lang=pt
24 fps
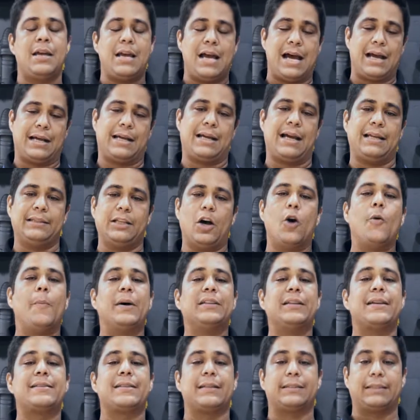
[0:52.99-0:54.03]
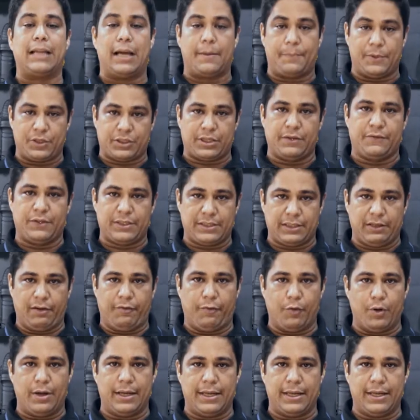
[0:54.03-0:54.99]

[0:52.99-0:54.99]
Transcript: a cada uma das etapas que você for